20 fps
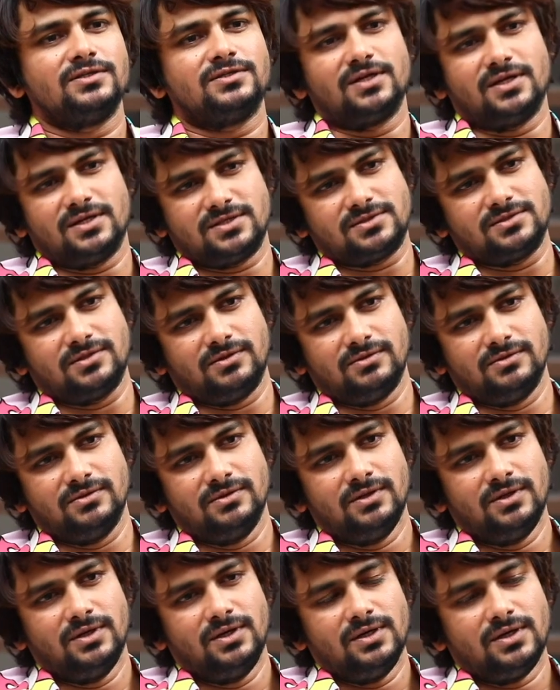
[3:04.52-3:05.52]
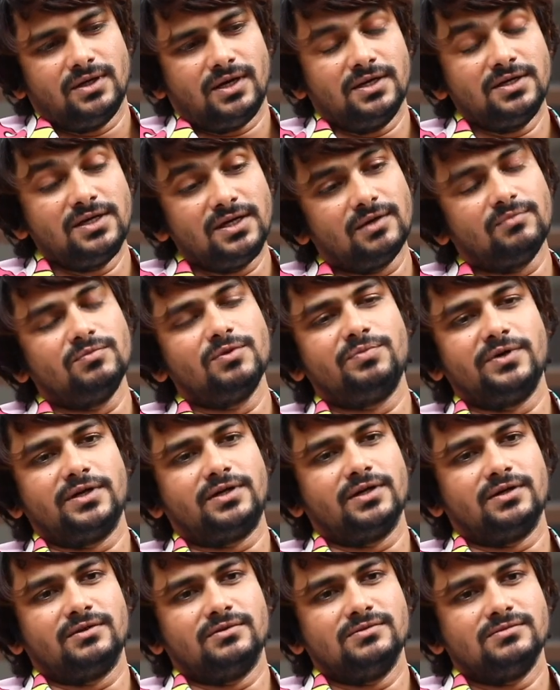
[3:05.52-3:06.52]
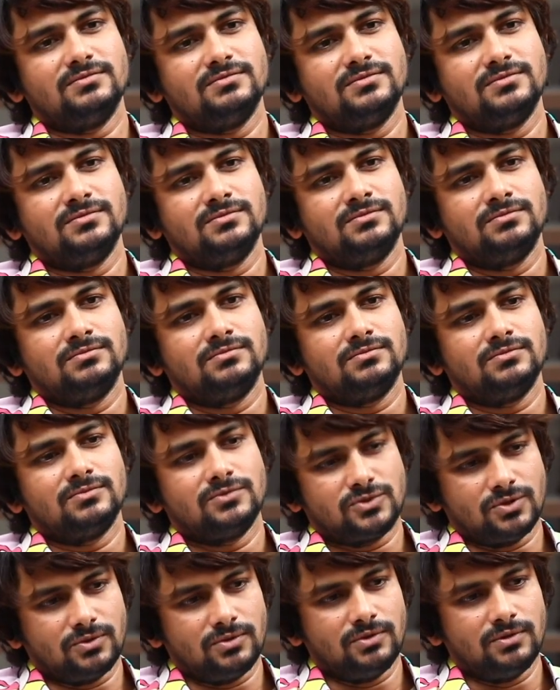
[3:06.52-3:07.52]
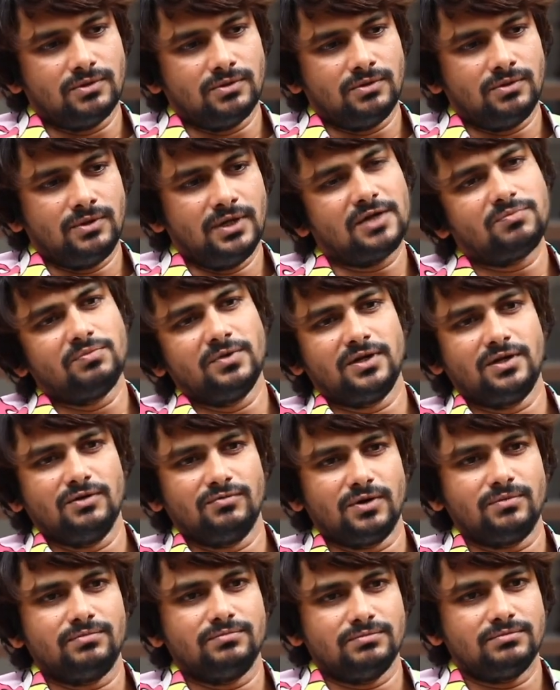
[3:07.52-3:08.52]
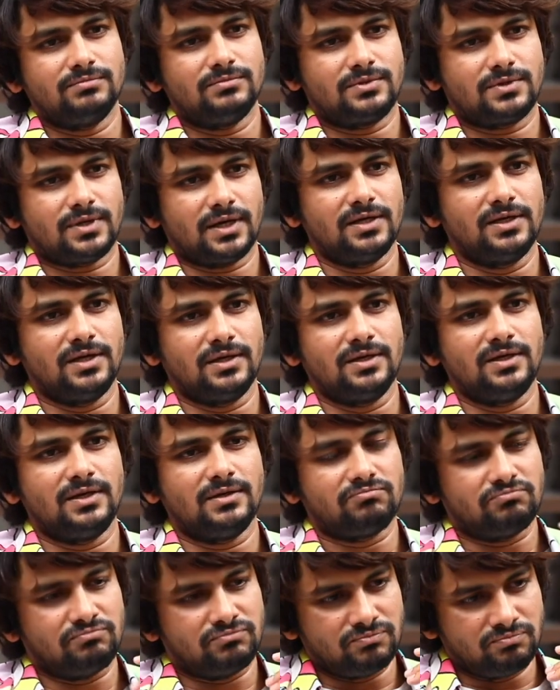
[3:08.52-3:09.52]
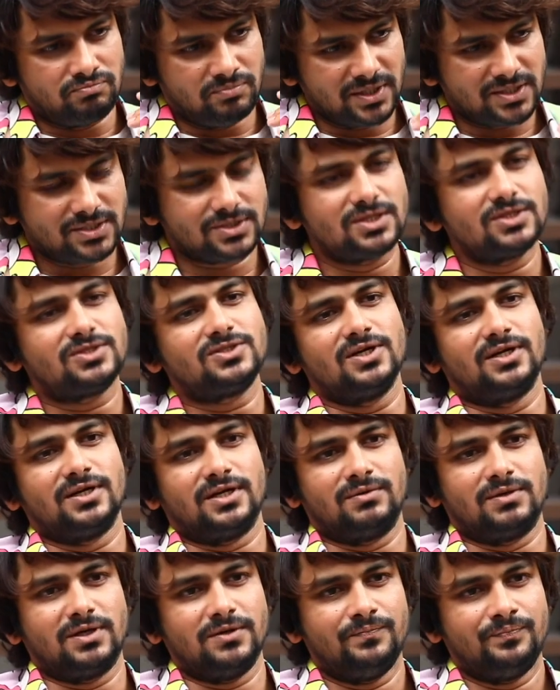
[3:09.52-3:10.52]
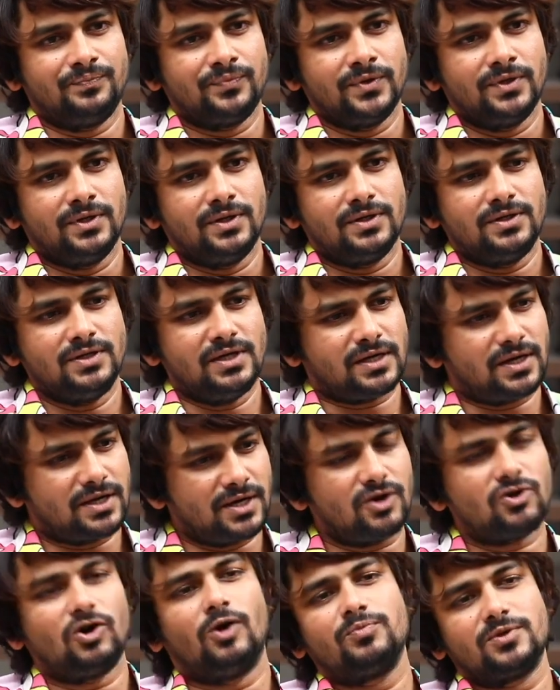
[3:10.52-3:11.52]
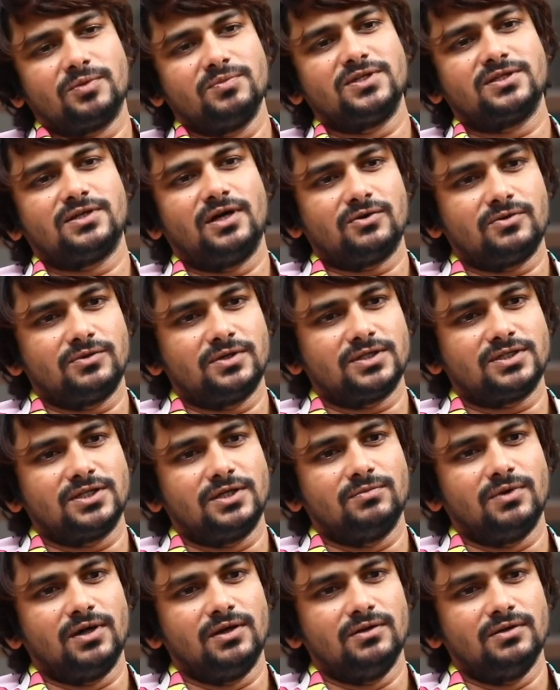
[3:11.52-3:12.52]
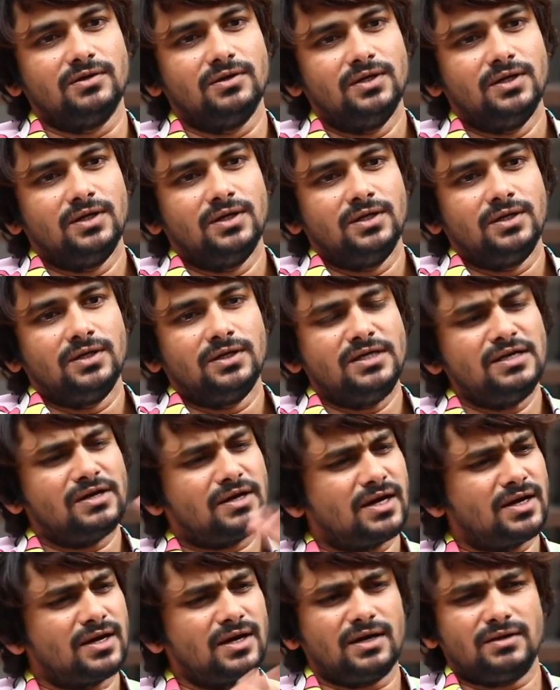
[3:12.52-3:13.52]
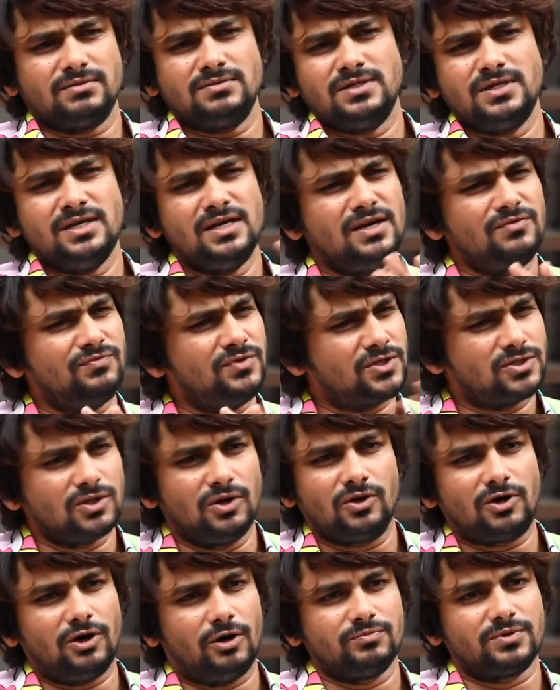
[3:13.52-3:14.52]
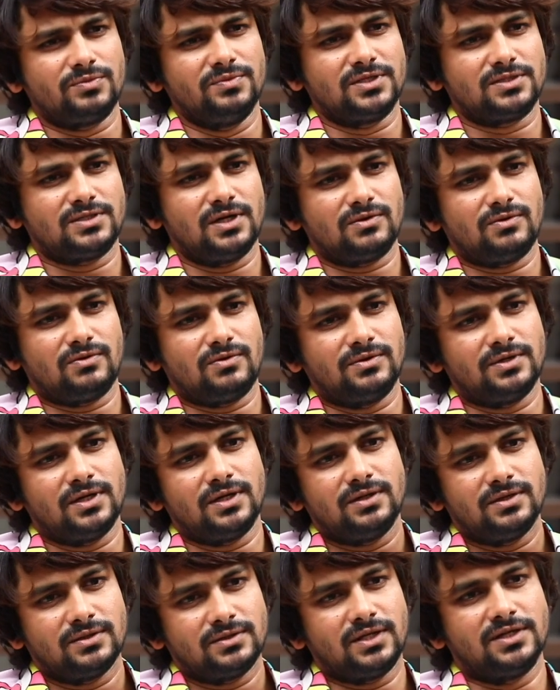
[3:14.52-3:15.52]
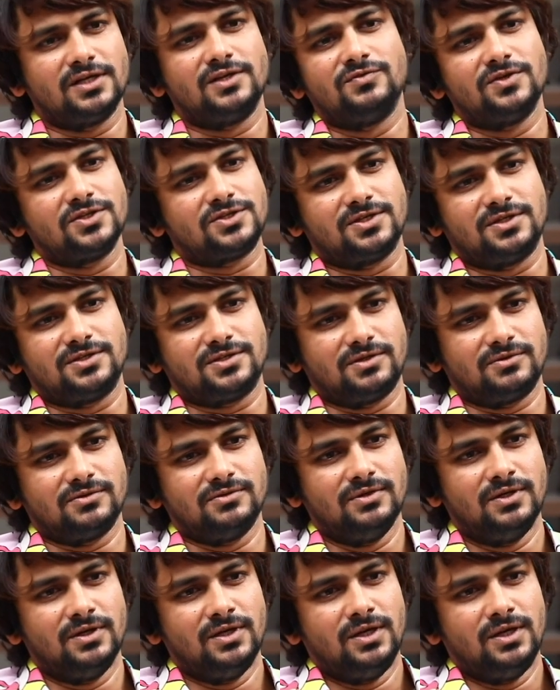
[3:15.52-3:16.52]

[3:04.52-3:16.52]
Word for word: నేను చేస్తున్నాను hmm. అని నమ్మి పెట్టాను ఓకే సో లెట్ మీ గివ్ అప్ ట్రై అని బెస్ట్ ఇచ్చాడండి hmm. ఎక్కడ కాంప్రమైజ్ కాకుండా సినిమాలో hmm. ఎక్కడ ఏ విషయంలో కాంప్రమైజ్ కాకుండా తను ఇన్వెస్ట్ చేశారు